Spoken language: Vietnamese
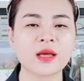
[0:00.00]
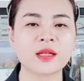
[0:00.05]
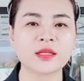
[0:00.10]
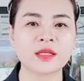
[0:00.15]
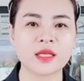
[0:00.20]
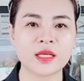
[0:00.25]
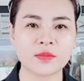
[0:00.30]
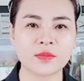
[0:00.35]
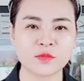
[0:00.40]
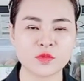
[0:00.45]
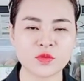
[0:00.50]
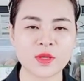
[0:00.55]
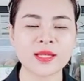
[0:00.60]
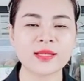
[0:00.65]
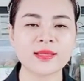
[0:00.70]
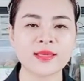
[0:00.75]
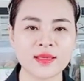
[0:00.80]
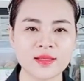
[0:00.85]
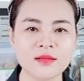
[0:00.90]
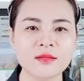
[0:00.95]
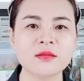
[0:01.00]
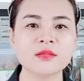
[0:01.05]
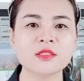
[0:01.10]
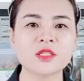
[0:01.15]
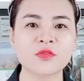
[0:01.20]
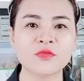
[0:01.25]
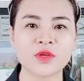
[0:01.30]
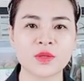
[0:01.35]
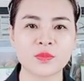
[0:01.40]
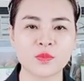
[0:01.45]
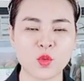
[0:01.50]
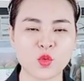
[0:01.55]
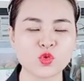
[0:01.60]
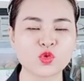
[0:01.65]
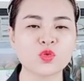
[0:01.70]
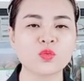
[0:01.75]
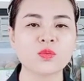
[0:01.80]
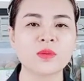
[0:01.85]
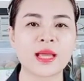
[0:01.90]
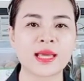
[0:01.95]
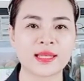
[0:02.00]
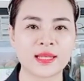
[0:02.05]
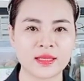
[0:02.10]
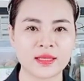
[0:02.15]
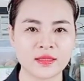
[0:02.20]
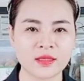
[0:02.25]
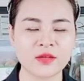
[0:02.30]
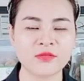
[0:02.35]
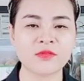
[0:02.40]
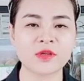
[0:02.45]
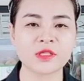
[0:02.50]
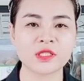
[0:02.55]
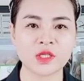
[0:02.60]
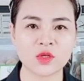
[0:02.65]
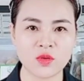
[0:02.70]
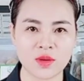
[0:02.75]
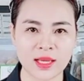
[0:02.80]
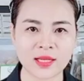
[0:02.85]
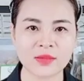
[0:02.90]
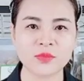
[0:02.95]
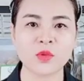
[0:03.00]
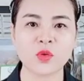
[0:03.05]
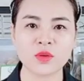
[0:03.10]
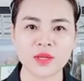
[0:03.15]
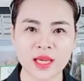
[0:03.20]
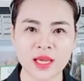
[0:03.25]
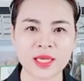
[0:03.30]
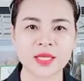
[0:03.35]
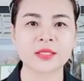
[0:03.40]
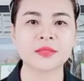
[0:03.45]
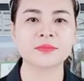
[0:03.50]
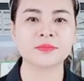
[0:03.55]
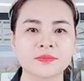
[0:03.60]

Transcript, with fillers: cần kiểm soát kỹ lưỡng trong việc bổ sung hạt hạnh nhân vào chế độ ăn mỗi ngày.